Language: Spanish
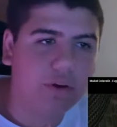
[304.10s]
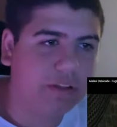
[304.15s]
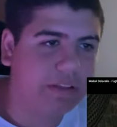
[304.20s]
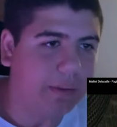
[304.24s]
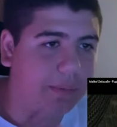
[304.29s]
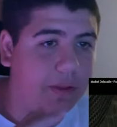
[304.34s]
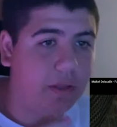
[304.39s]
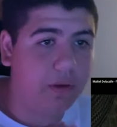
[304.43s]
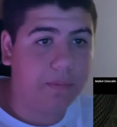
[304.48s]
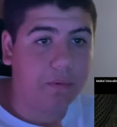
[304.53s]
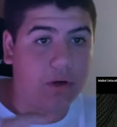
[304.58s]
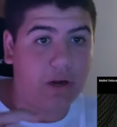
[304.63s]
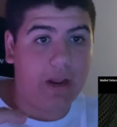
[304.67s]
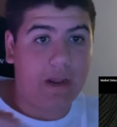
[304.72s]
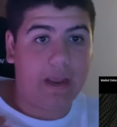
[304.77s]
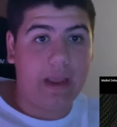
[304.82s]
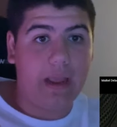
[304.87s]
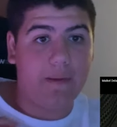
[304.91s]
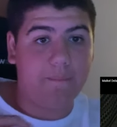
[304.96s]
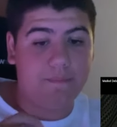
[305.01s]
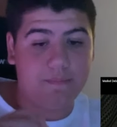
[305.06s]
en este vídeo, porque es
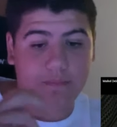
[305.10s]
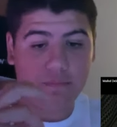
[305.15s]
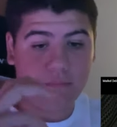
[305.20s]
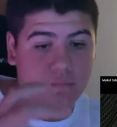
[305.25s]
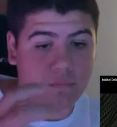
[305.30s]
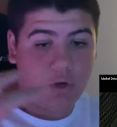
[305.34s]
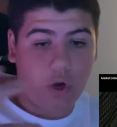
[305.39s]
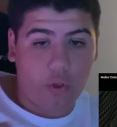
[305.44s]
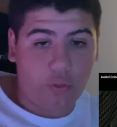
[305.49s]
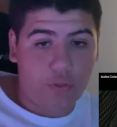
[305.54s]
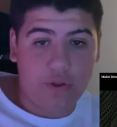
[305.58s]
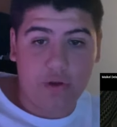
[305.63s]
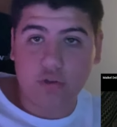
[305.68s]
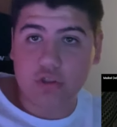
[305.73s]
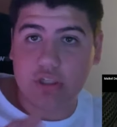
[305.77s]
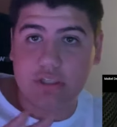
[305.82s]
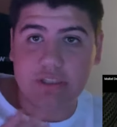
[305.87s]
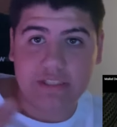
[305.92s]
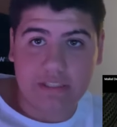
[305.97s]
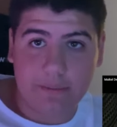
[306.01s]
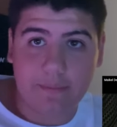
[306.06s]
que mm, los digo
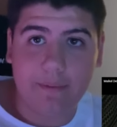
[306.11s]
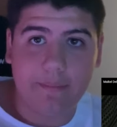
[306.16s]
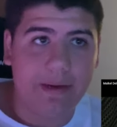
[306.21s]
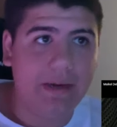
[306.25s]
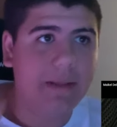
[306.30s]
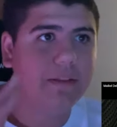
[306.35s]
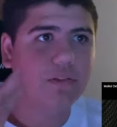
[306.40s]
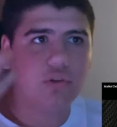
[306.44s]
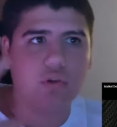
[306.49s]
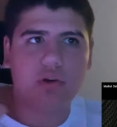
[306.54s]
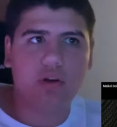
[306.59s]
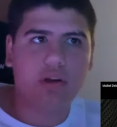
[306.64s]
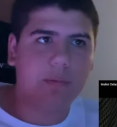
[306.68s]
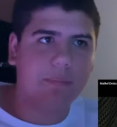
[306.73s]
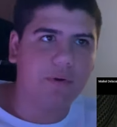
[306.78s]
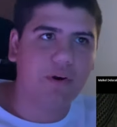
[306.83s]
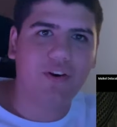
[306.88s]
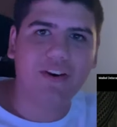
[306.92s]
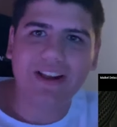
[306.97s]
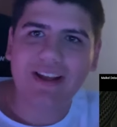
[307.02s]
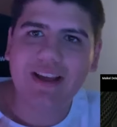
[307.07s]
sin saber, ¿vale? Yo creo que
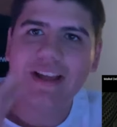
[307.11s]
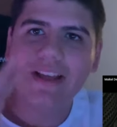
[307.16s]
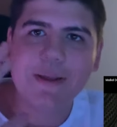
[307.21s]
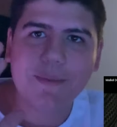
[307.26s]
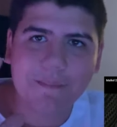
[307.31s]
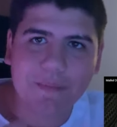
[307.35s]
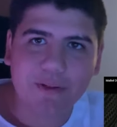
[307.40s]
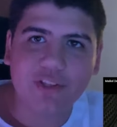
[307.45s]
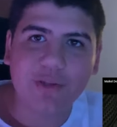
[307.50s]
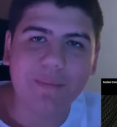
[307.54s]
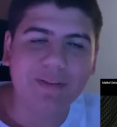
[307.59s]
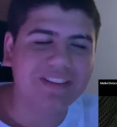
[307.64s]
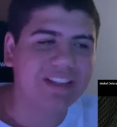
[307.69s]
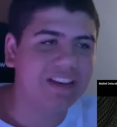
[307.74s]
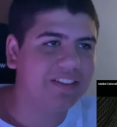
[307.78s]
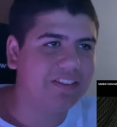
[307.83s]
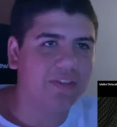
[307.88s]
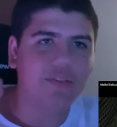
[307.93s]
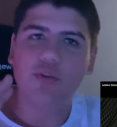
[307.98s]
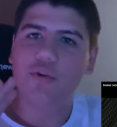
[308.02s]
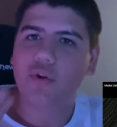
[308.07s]
por ahora me estoy
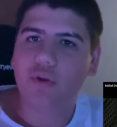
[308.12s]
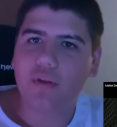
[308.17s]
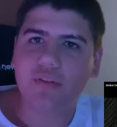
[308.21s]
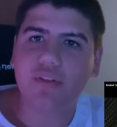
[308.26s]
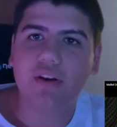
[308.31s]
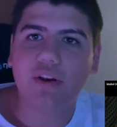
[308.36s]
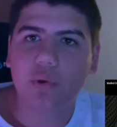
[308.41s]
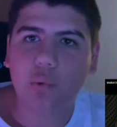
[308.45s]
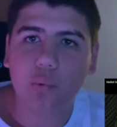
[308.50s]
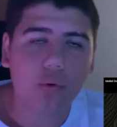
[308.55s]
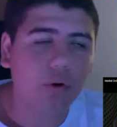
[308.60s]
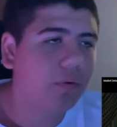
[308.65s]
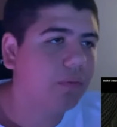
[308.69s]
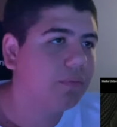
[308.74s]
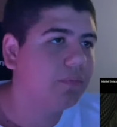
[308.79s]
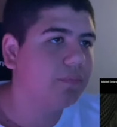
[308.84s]
mentalizando en no decir ninguno.